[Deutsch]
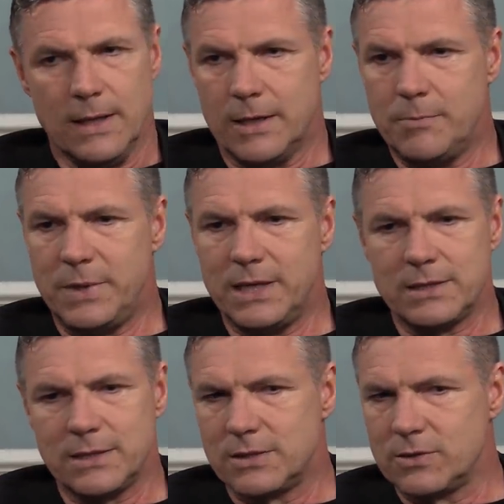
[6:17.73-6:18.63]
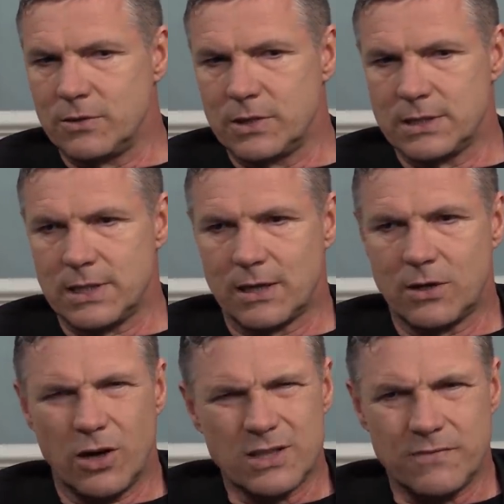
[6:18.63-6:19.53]
gebetet und gesagt,
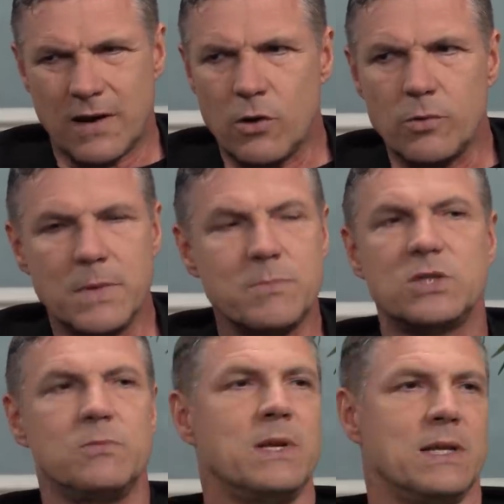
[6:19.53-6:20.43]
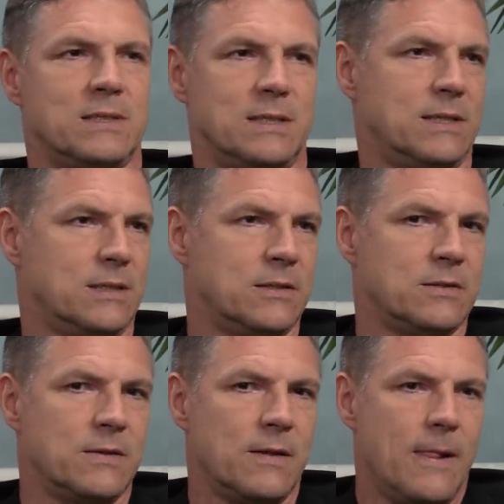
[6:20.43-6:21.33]
Gott, warum nimmst du mir das nicht? Äh,